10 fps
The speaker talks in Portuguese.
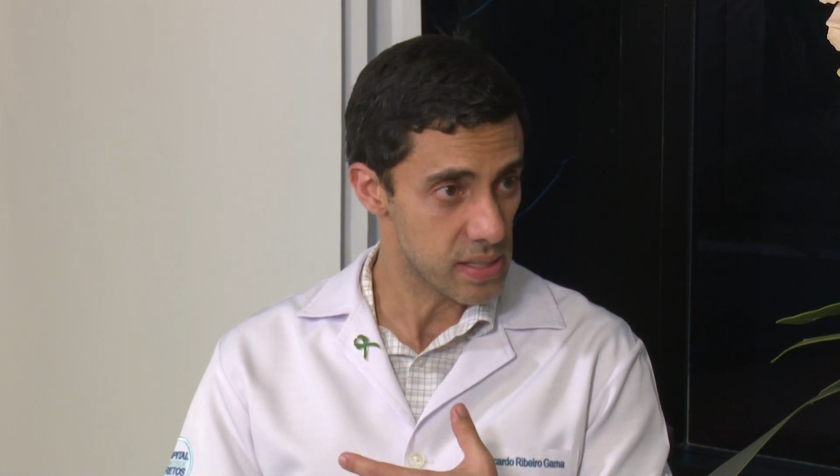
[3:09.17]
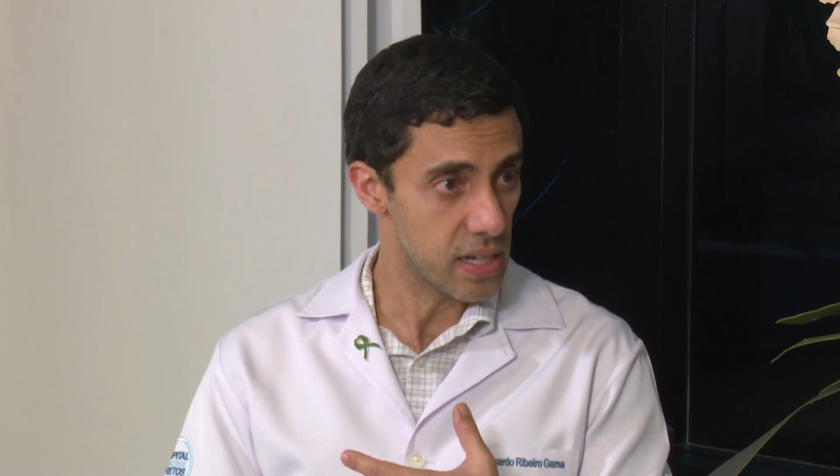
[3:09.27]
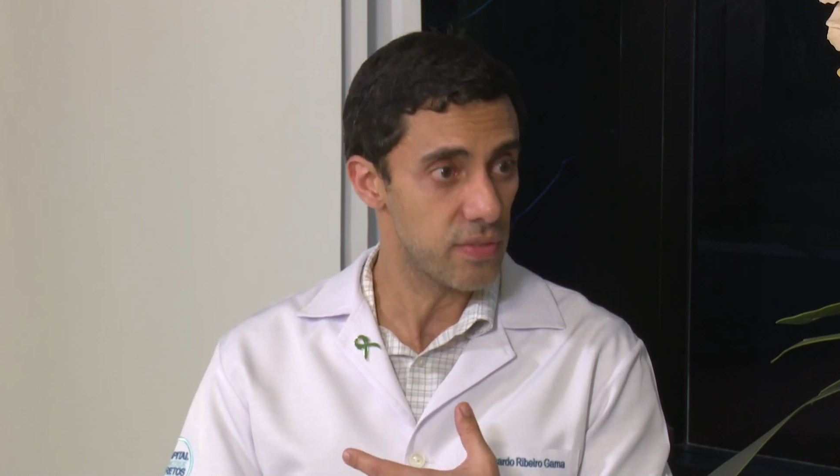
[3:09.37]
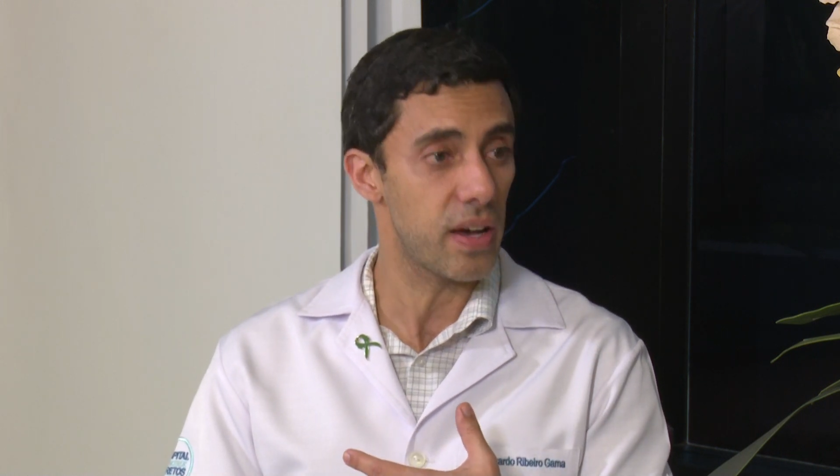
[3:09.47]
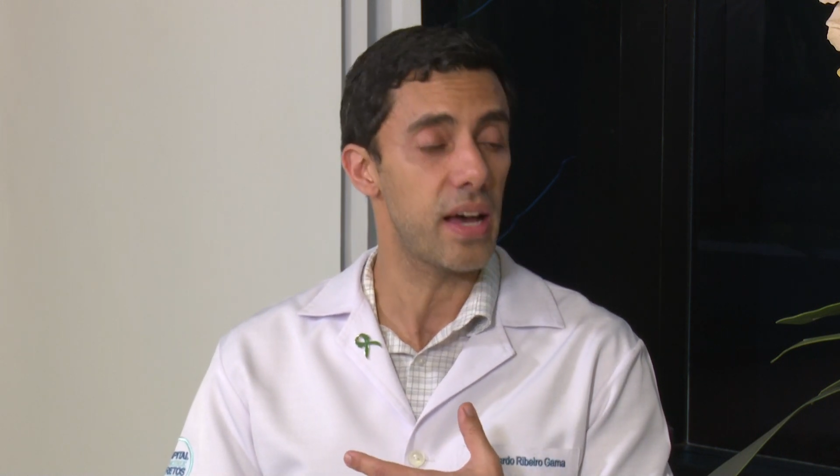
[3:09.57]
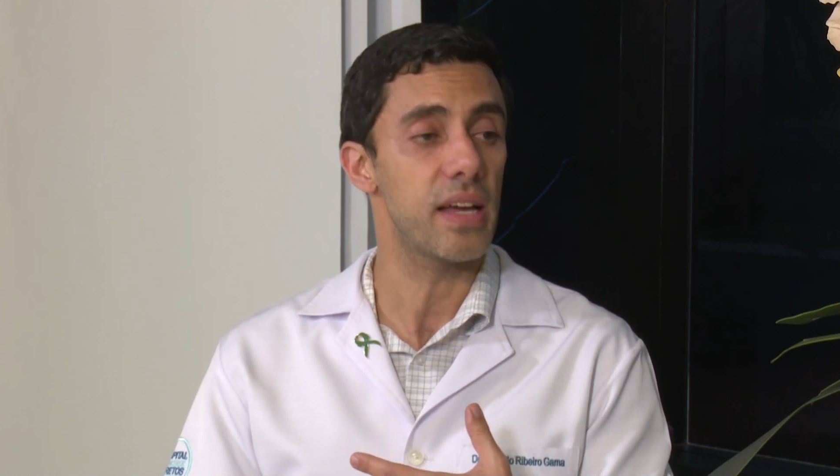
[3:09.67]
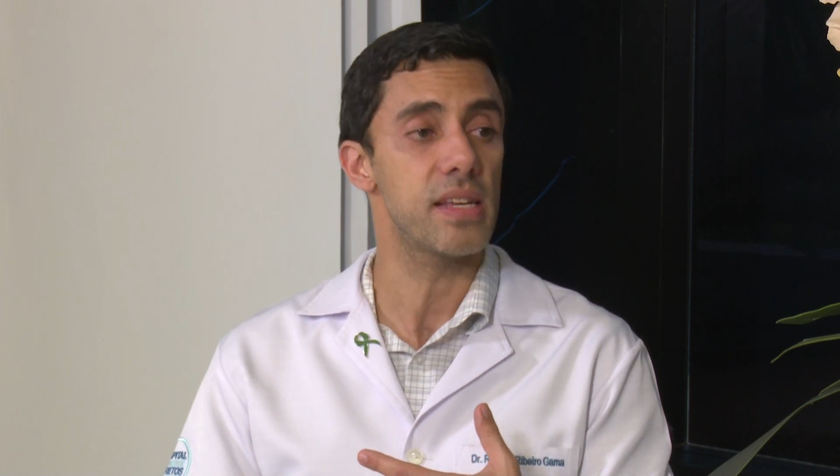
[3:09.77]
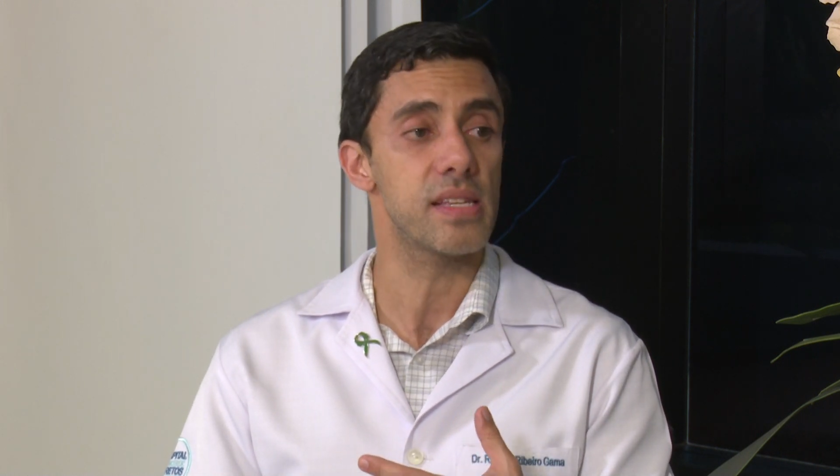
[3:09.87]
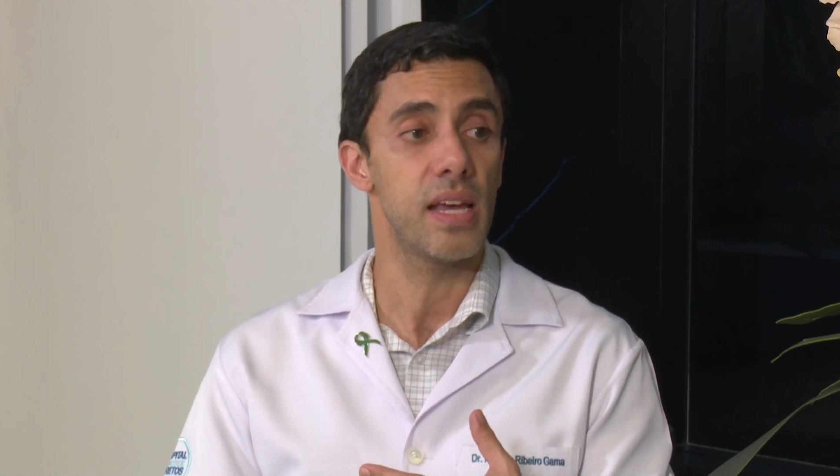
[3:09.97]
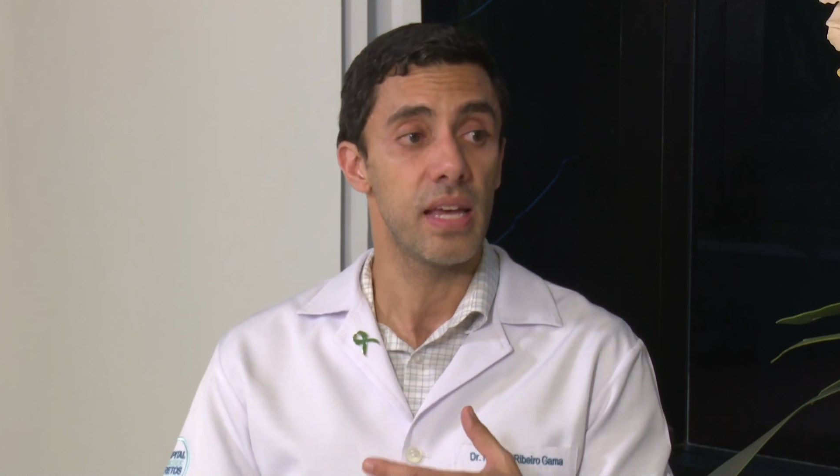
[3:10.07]

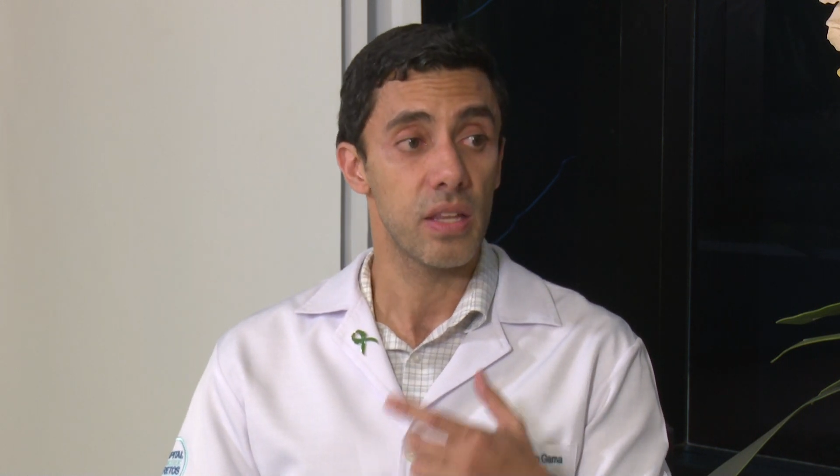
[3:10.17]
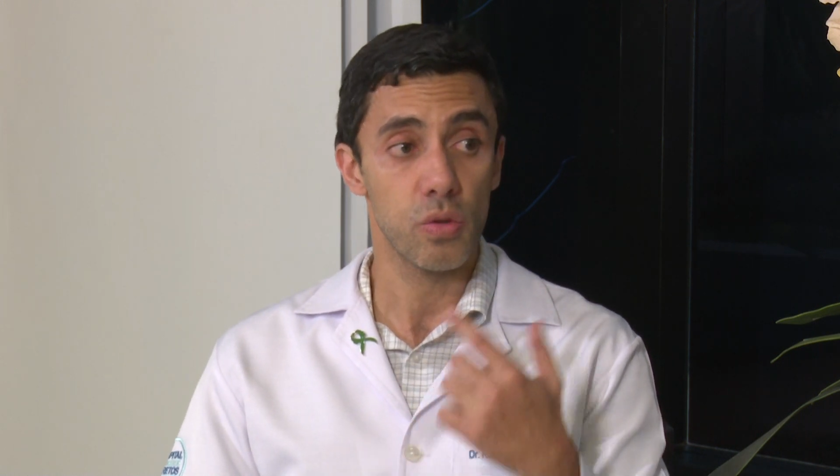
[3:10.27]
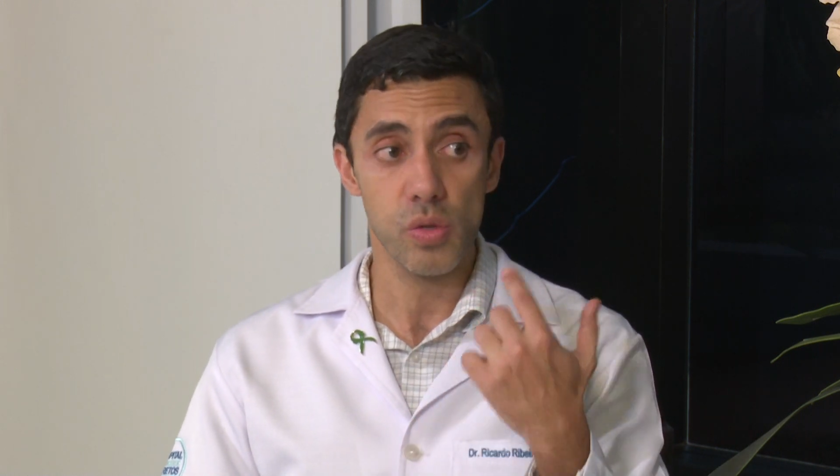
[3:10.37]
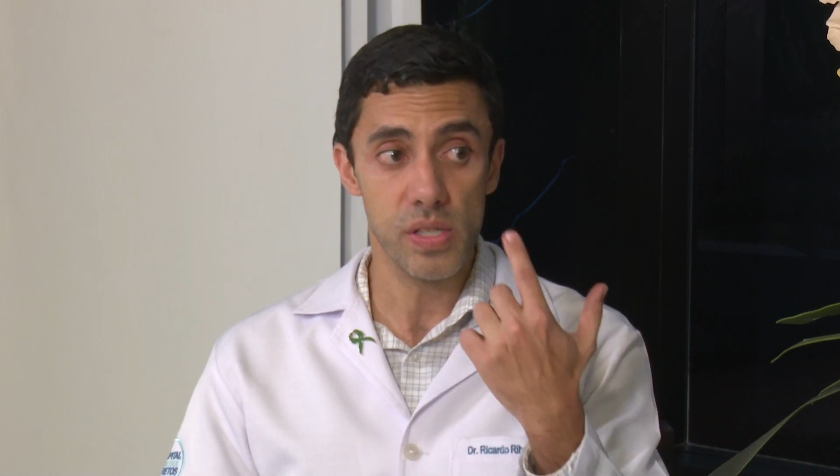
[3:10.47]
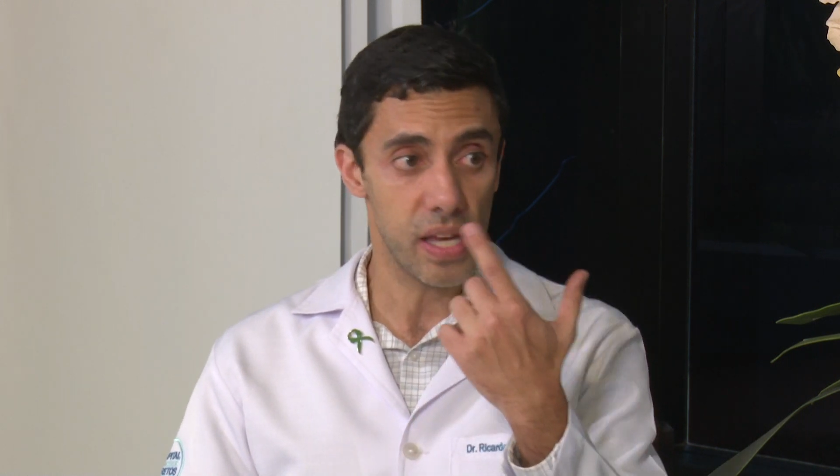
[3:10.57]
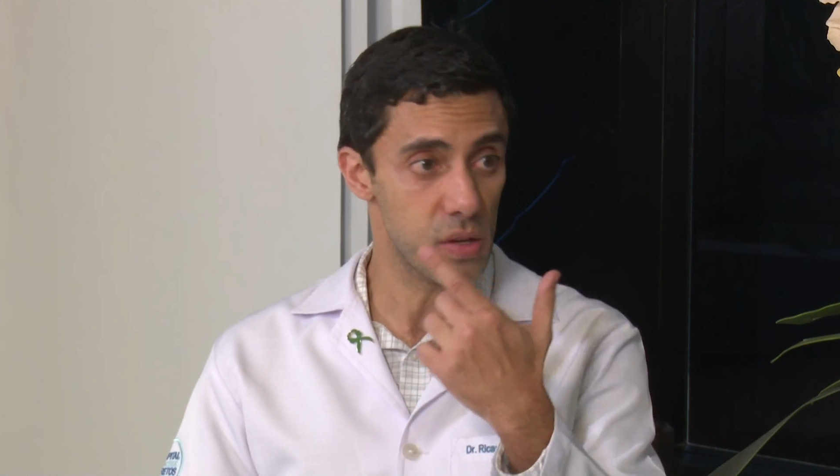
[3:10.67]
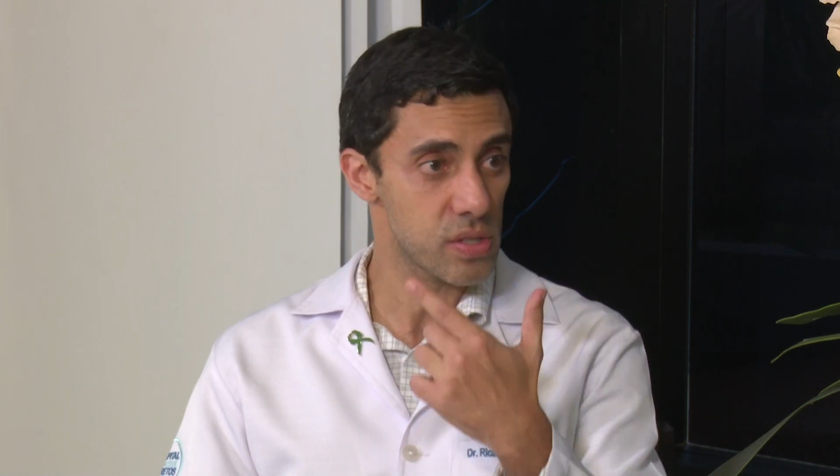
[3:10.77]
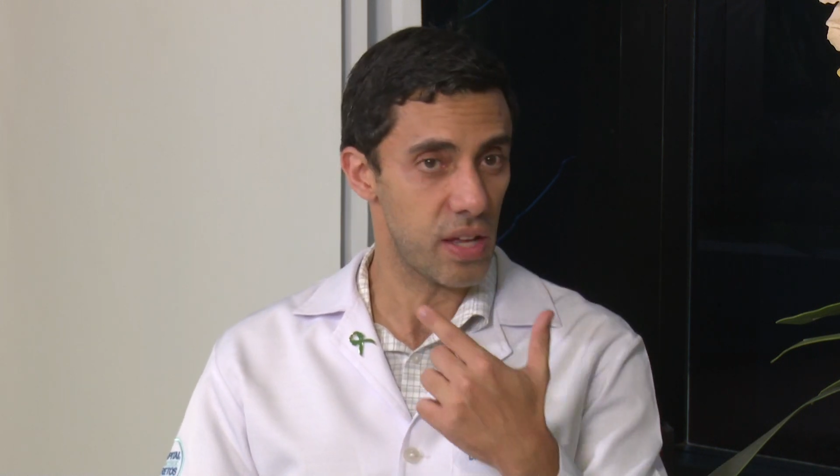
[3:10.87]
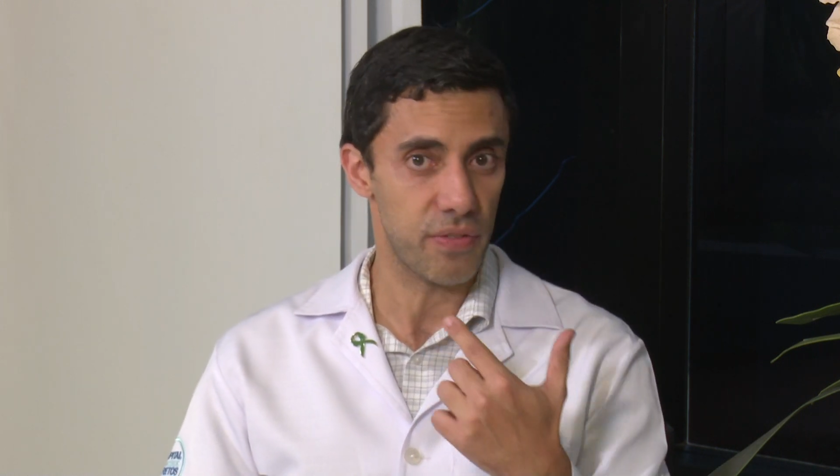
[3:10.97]
salivares, dos seios da